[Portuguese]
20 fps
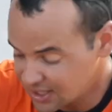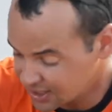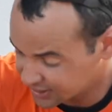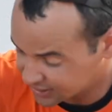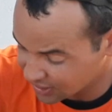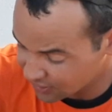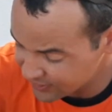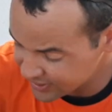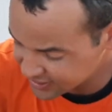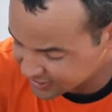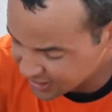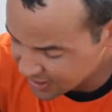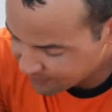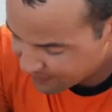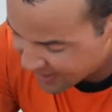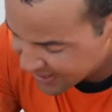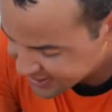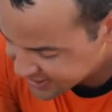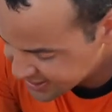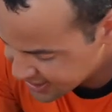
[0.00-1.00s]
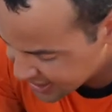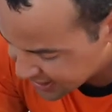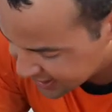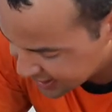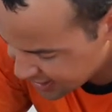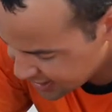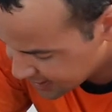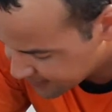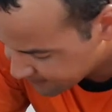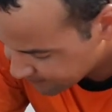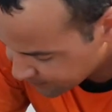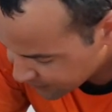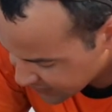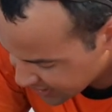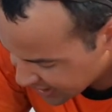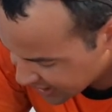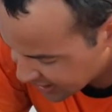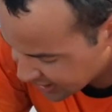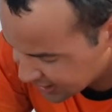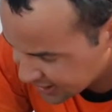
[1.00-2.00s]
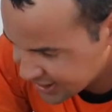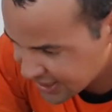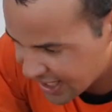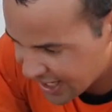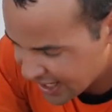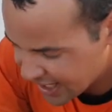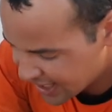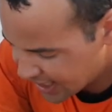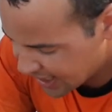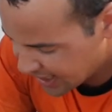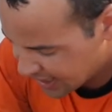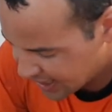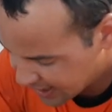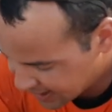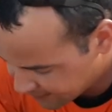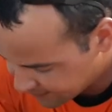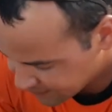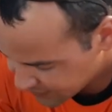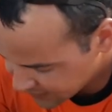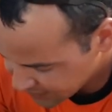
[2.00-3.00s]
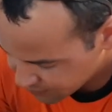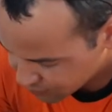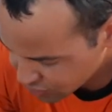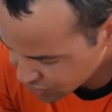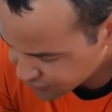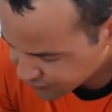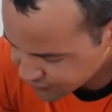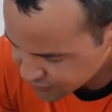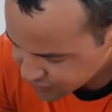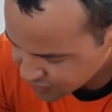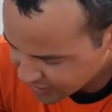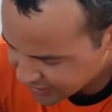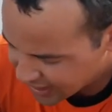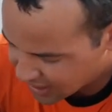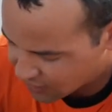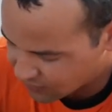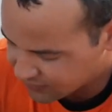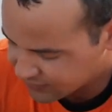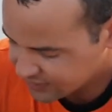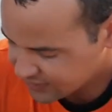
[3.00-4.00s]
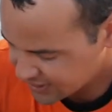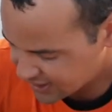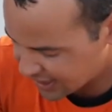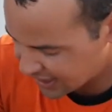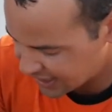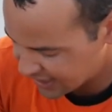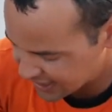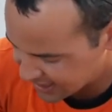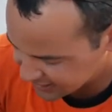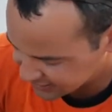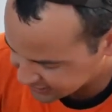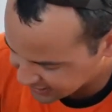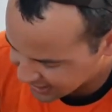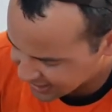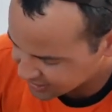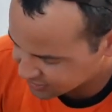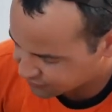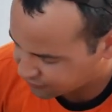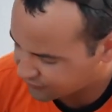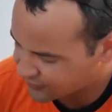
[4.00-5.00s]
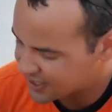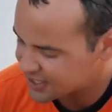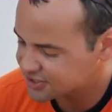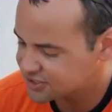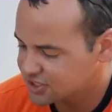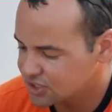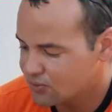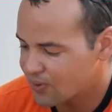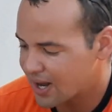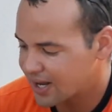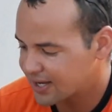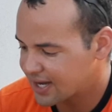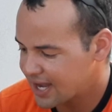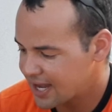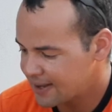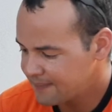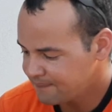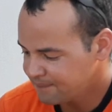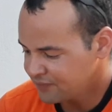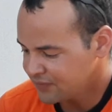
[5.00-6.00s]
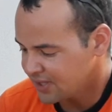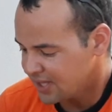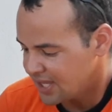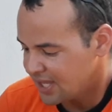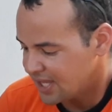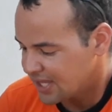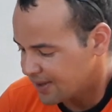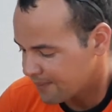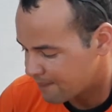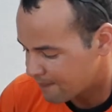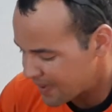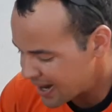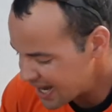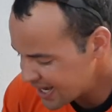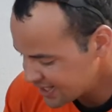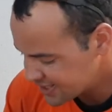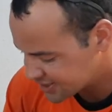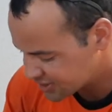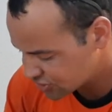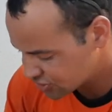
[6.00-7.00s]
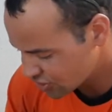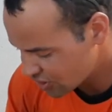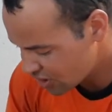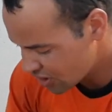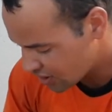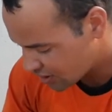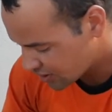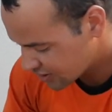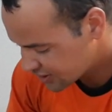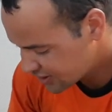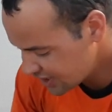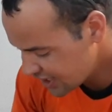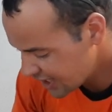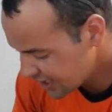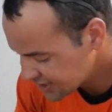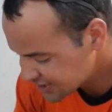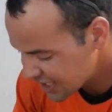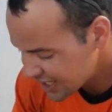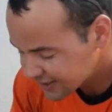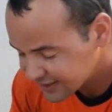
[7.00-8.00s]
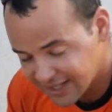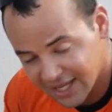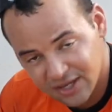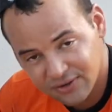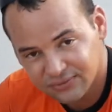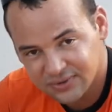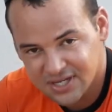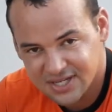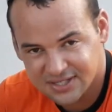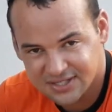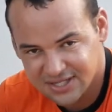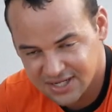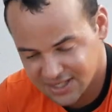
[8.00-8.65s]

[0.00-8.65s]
Então esse tripézinho aqui, ele é multifuncional. E ele é retrátil, fácil de guardar, mas só que ele já tem um desse